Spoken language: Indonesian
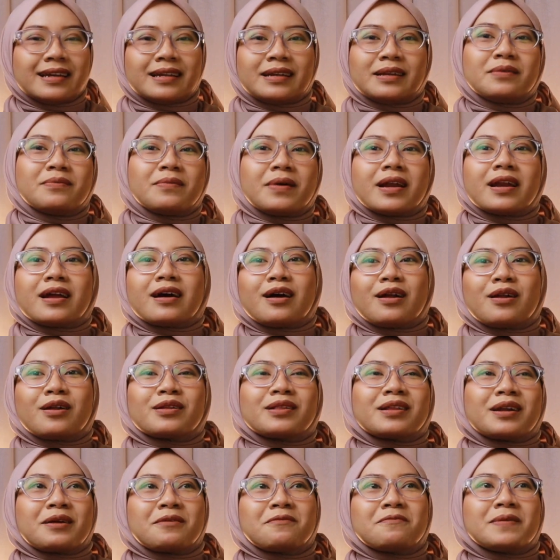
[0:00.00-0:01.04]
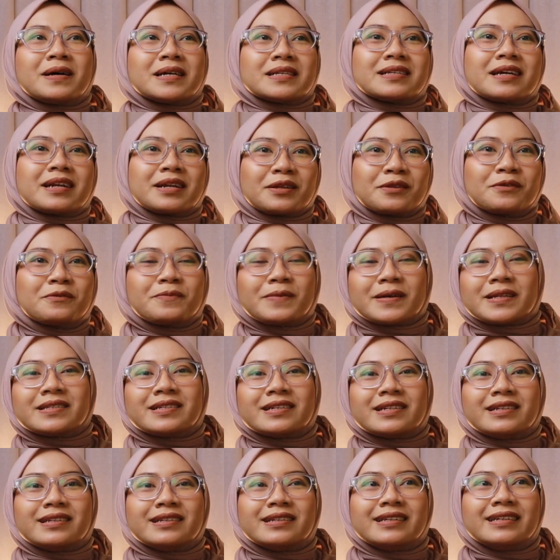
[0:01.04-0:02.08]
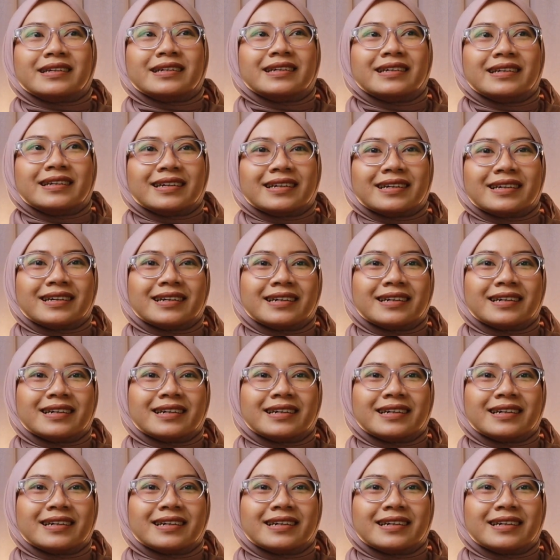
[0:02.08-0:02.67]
dimana kalau tren pasar itu pasti di